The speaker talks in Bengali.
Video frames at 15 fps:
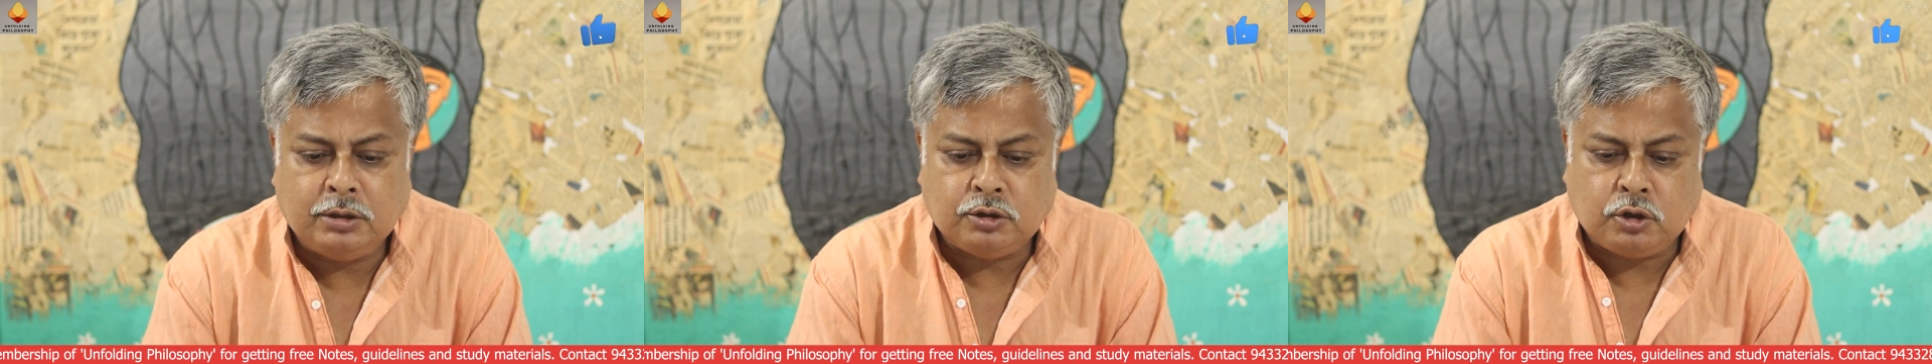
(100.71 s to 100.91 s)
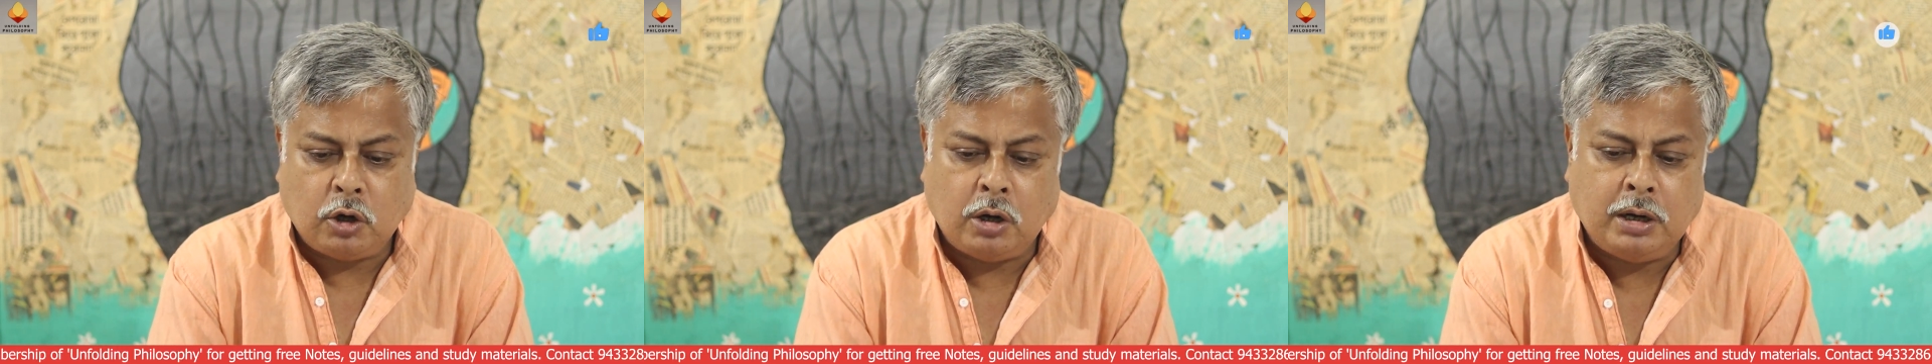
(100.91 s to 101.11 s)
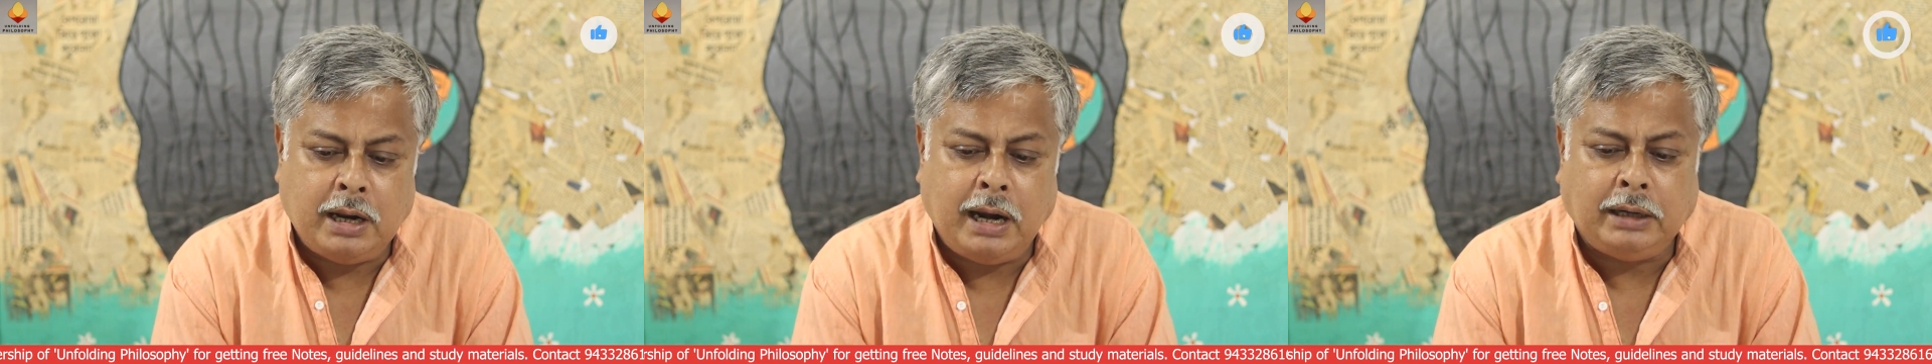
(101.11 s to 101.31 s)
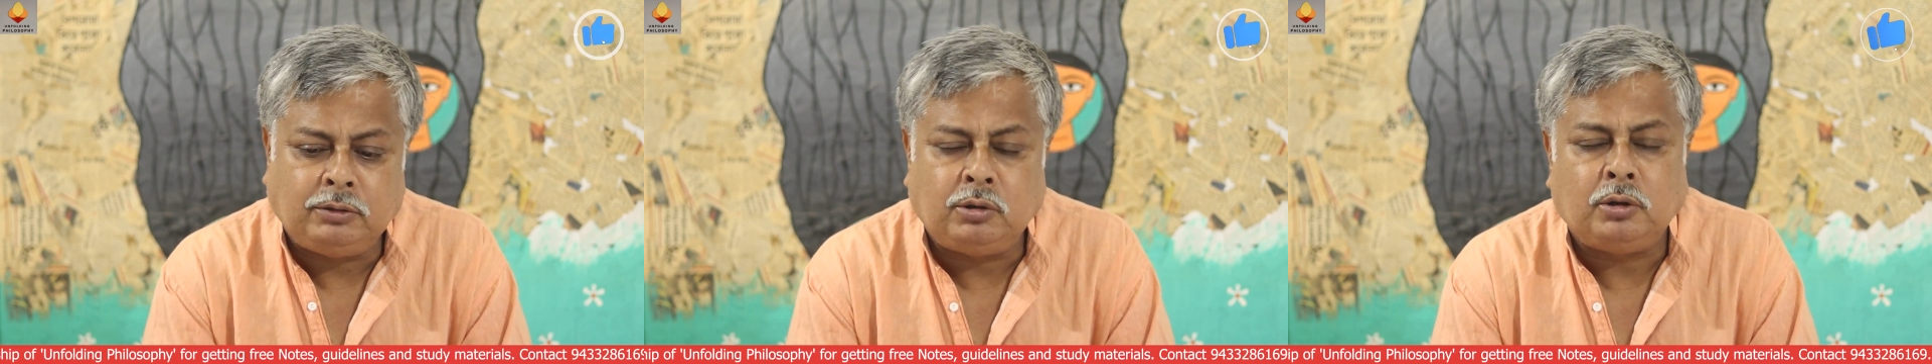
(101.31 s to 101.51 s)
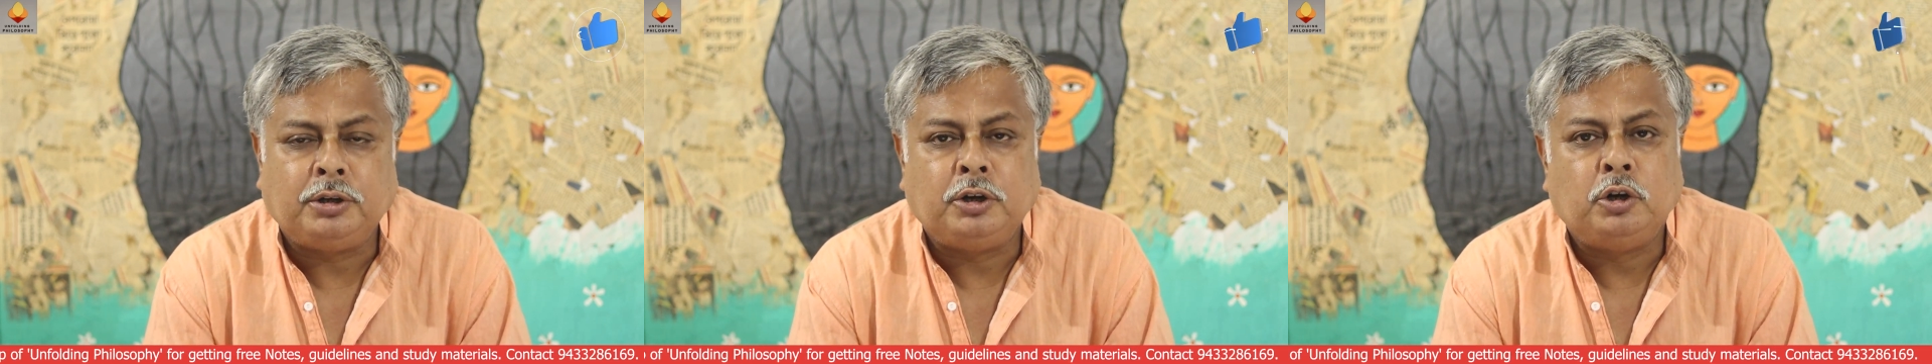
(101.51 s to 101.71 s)
সংজ্ঞার্থ
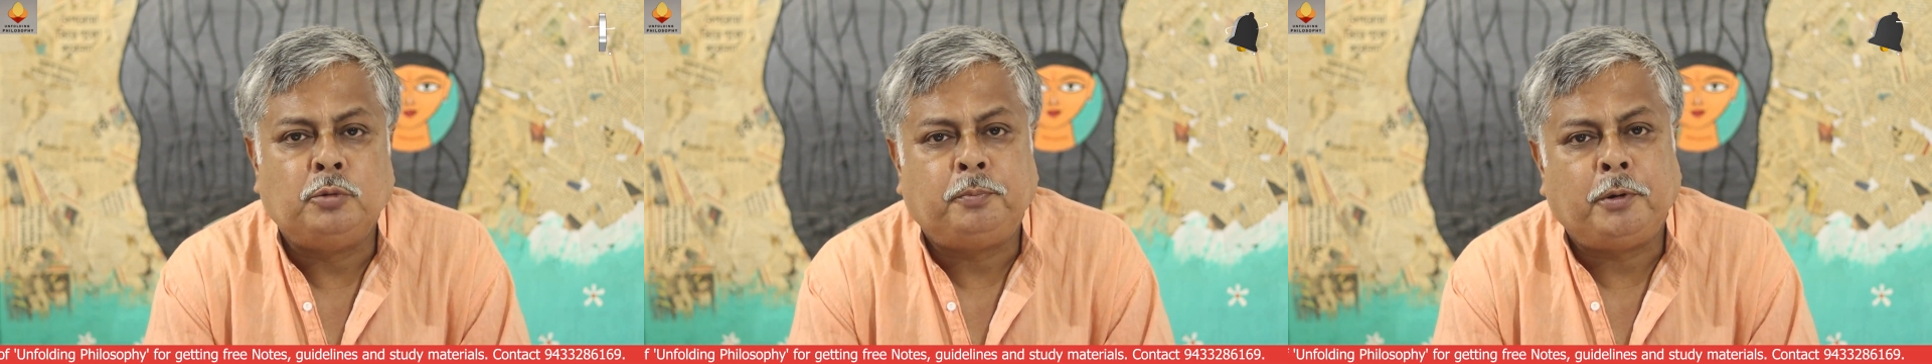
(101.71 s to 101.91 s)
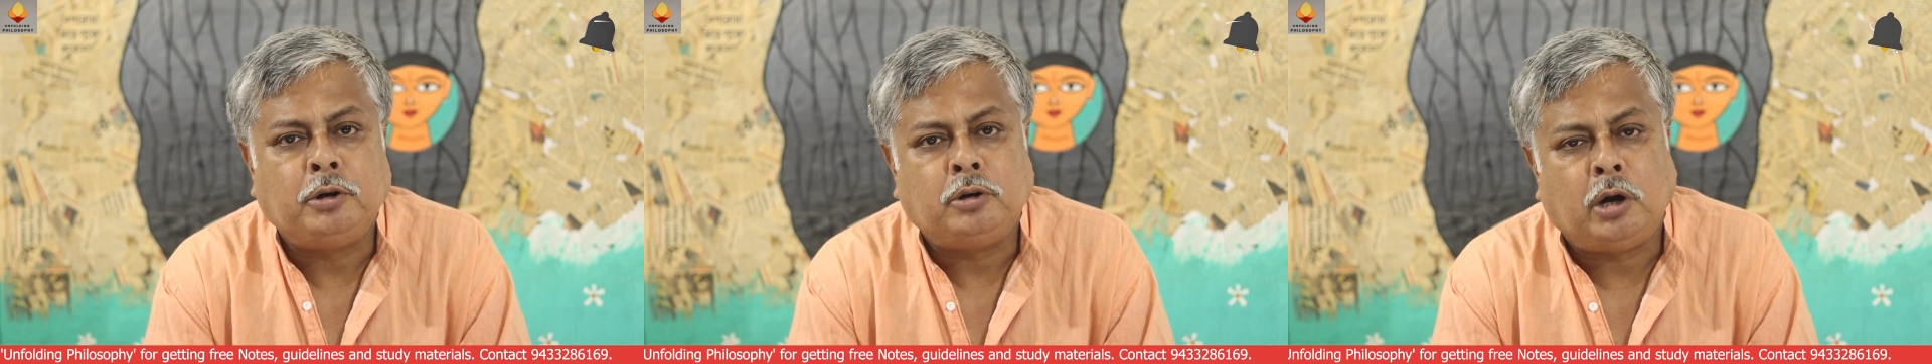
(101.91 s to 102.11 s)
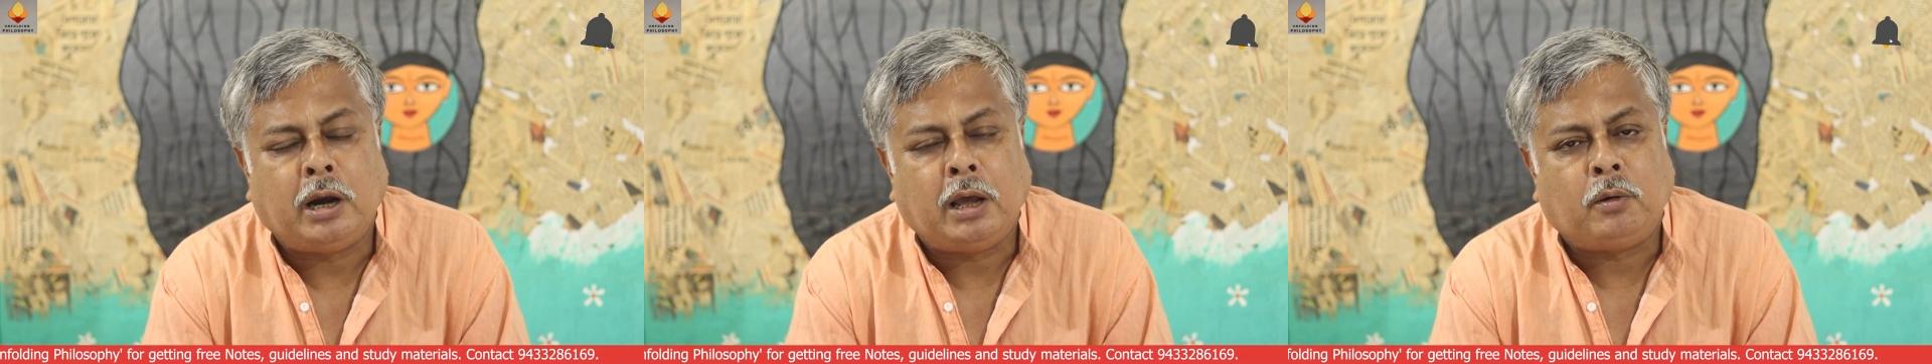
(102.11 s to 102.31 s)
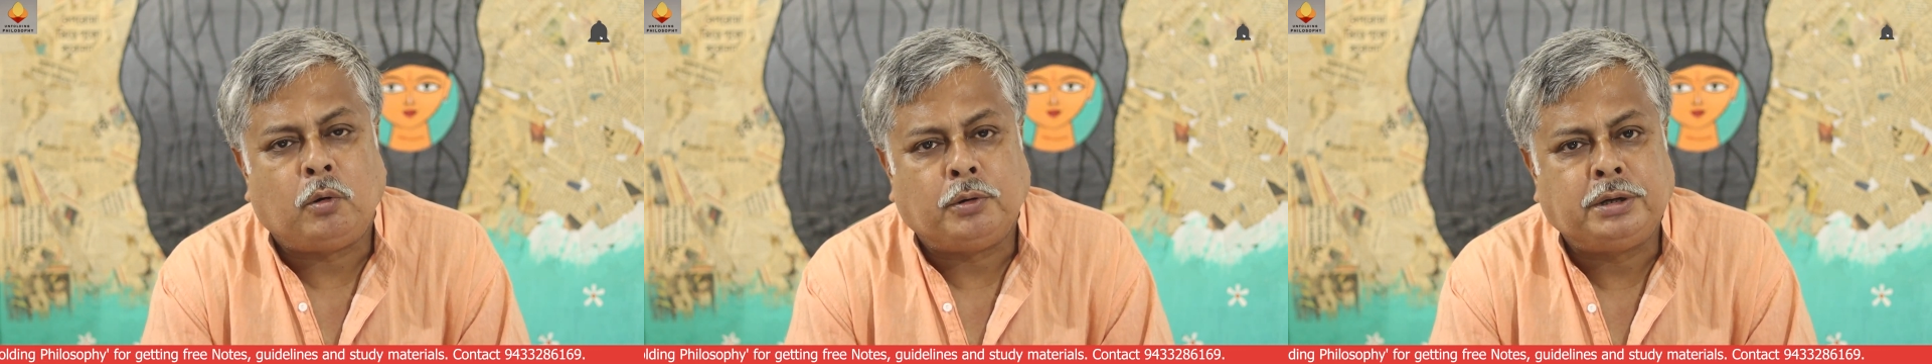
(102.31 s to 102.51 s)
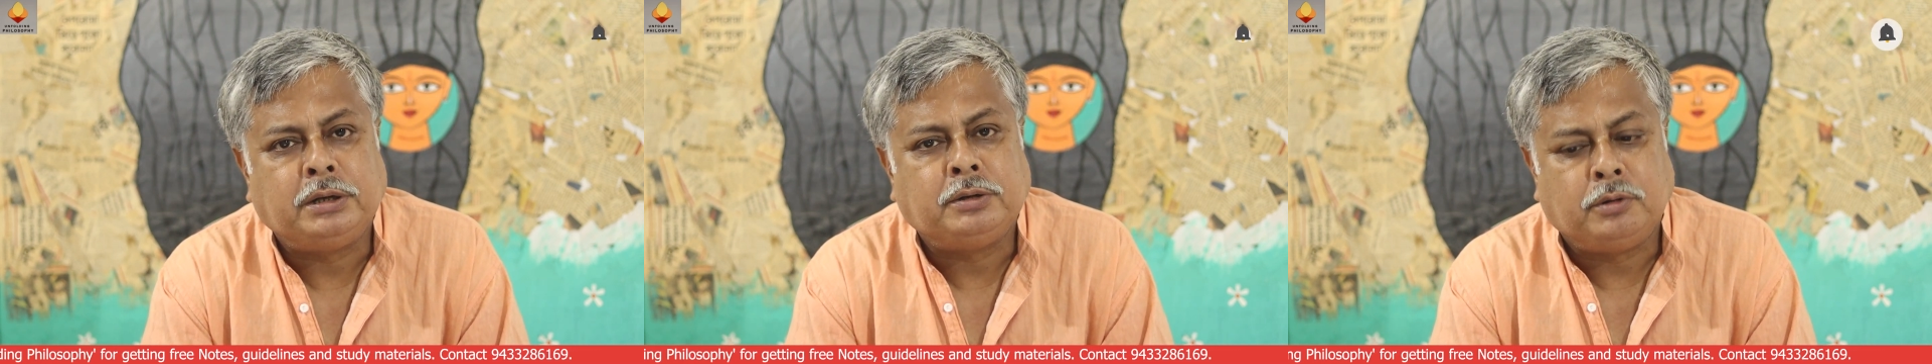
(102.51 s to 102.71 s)
নিরূপণ করা
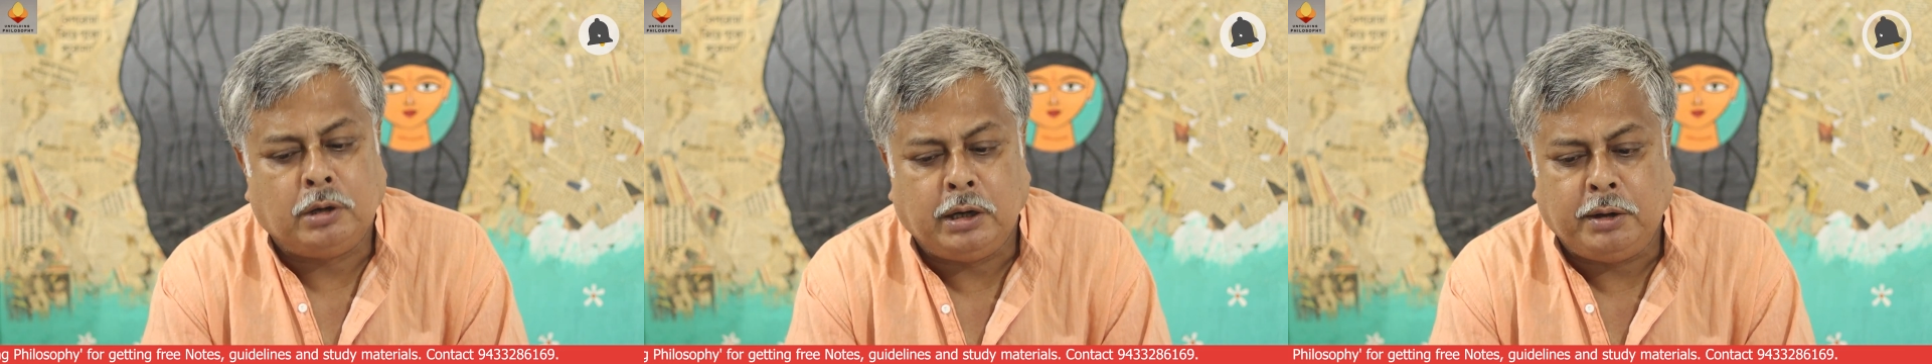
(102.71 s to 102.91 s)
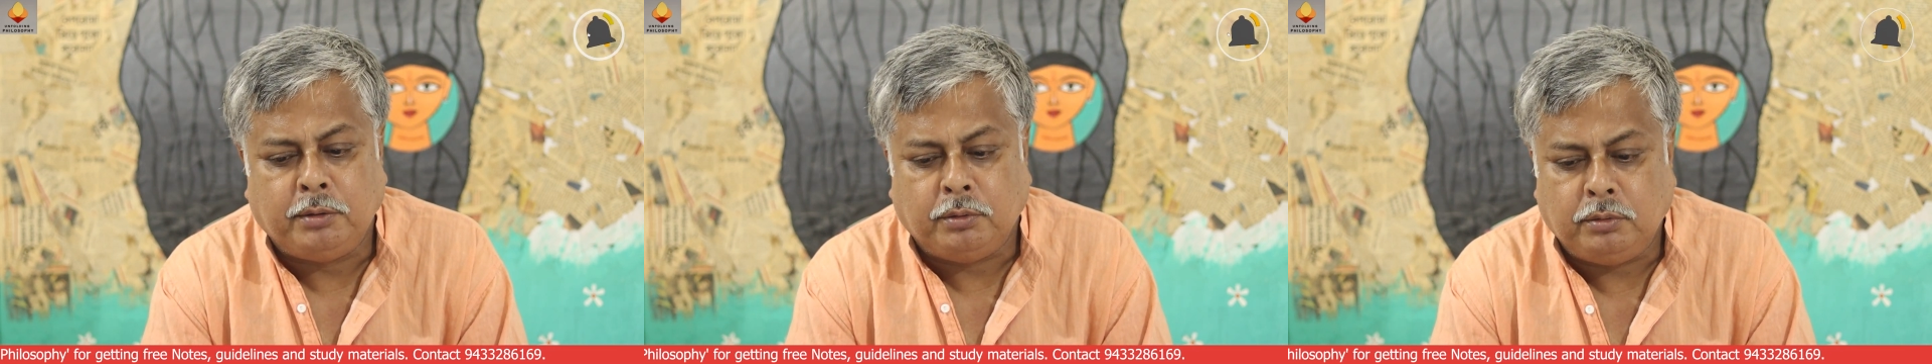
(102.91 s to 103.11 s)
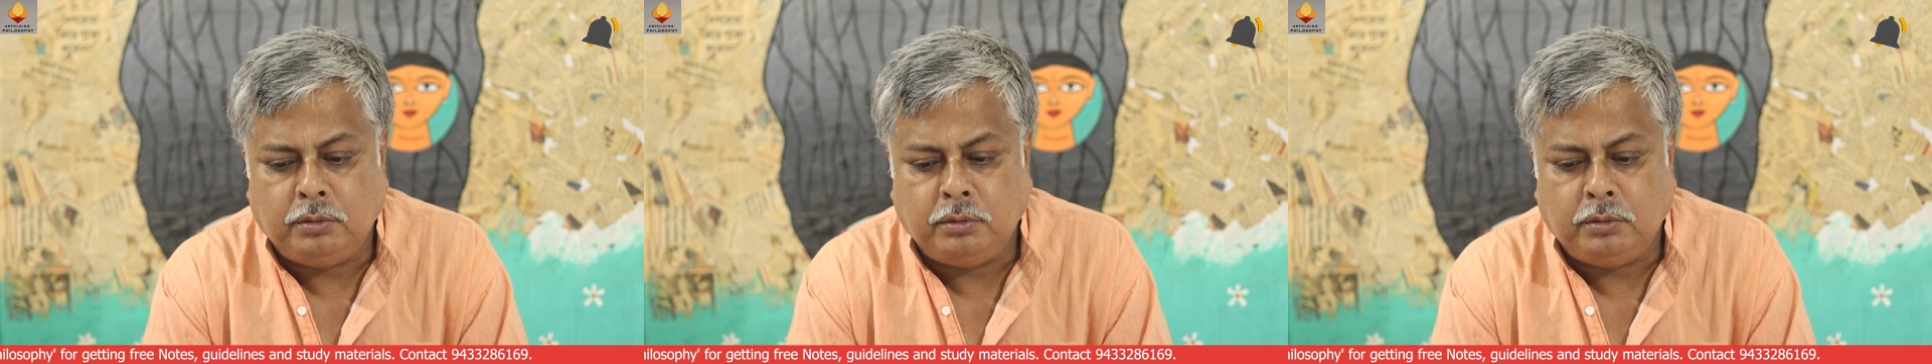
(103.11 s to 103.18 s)
কঠিন হলেও